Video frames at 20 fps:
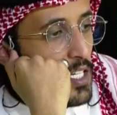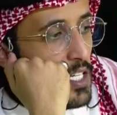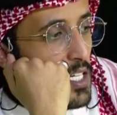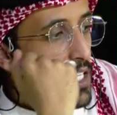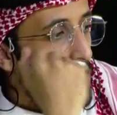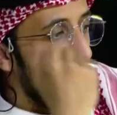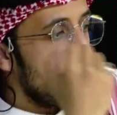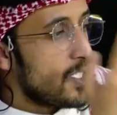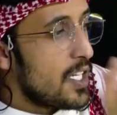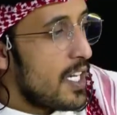
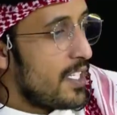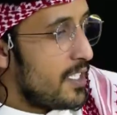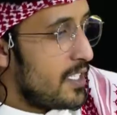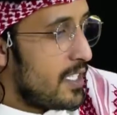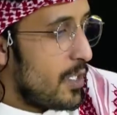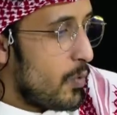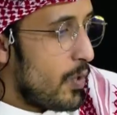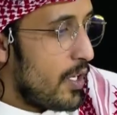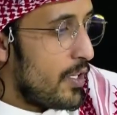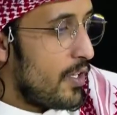آه، صاد
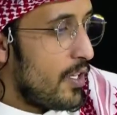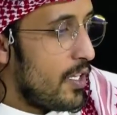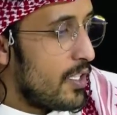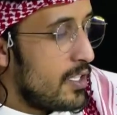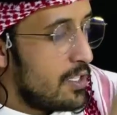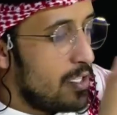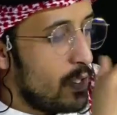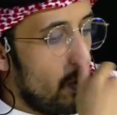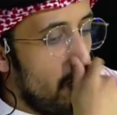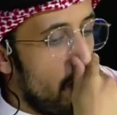الجواد
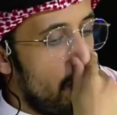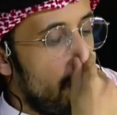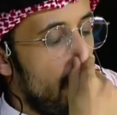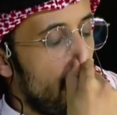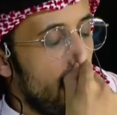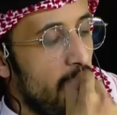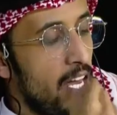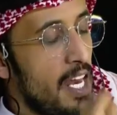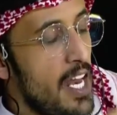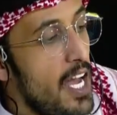الجوال
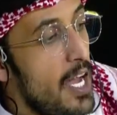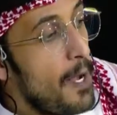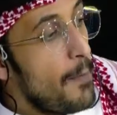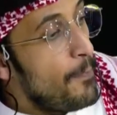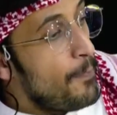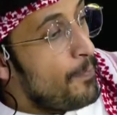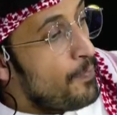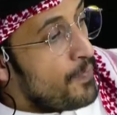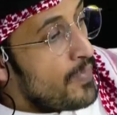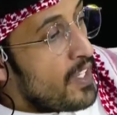الثاني انا
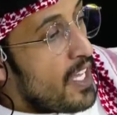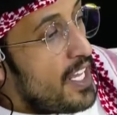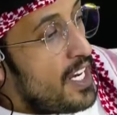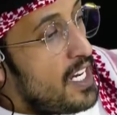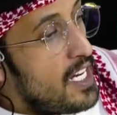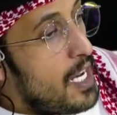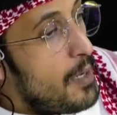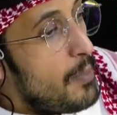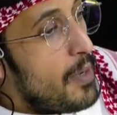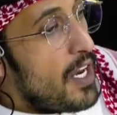
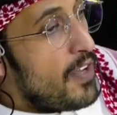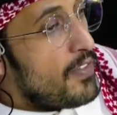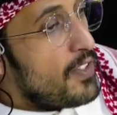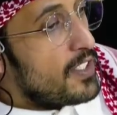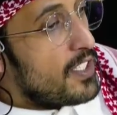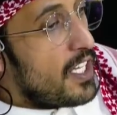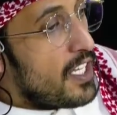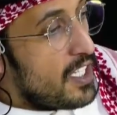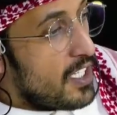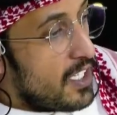انا للامانه
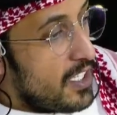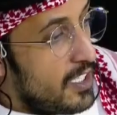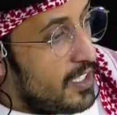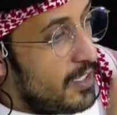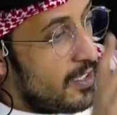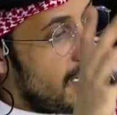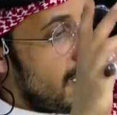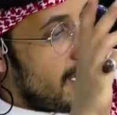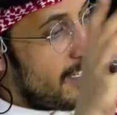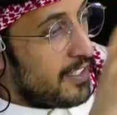في تاريخي
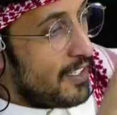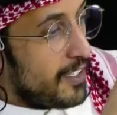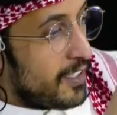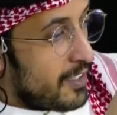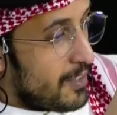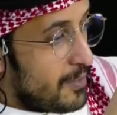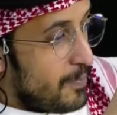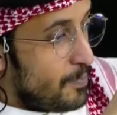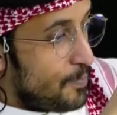العريق